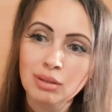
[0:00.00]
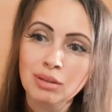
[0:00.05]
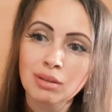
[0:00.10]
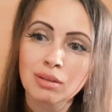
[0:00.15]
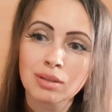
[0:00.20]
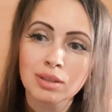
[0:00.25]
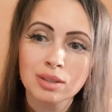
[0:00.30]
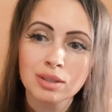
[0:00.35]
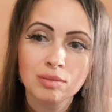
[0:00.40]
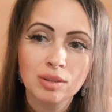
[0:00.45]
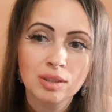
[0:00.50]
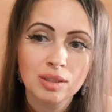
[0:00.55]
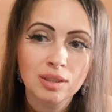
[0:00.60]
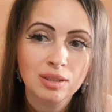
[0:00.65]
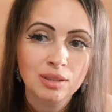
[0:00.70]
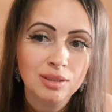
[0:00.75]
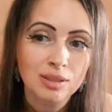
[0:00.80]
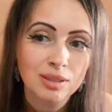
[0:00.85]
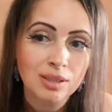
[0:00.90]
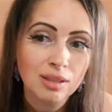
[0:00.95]
Разве это
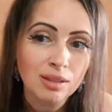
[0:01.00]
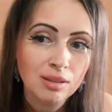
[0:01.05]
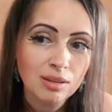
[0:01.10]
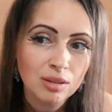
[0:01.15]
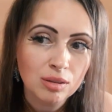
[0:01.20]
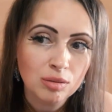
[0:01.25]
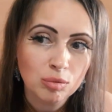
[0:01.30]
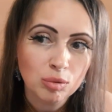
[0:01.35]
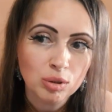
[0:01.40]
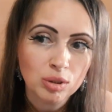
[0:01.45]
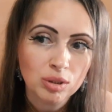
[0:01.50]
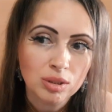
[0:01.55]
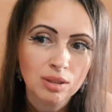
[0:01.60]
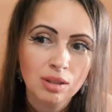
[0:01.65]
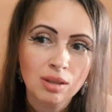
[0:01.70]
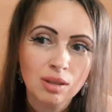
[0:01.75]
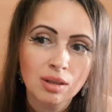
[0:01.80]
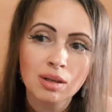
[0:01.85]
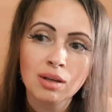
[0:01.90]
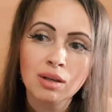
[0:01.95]
козлиный хвост?»
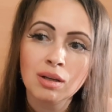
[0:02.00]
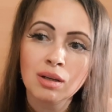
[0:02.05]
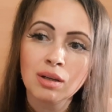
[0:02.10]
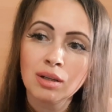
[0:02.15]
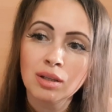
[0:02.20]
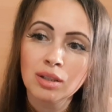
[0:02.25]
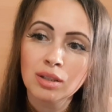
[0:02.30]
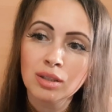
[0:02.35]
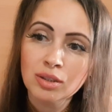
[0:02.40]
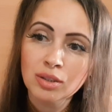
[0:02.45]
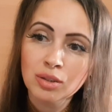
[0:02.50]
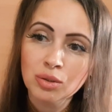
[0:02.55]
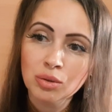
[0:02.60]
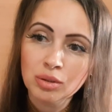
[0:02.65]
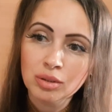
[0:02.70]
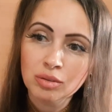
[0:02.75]
Хлыстнет